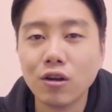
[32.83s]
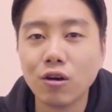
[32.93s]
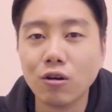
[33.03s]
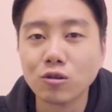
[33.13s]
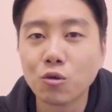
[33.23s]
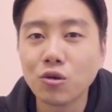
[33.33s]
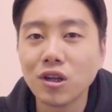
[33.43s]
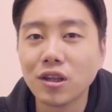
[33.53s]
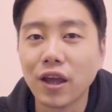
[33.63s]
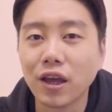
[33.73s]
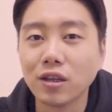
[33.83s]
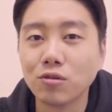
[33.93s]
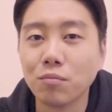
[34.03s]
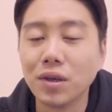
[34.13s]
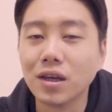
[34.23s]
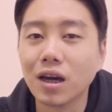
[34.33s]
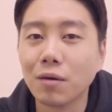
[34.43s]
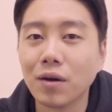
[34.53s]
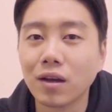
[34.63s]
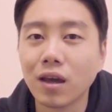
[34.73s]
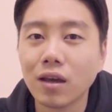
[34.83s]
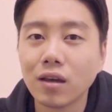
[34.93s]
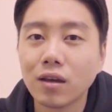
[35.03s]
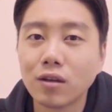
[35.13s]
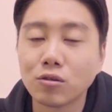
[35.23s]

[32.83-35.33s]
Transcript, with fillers: 어, 소리에 되게 좀 민감하게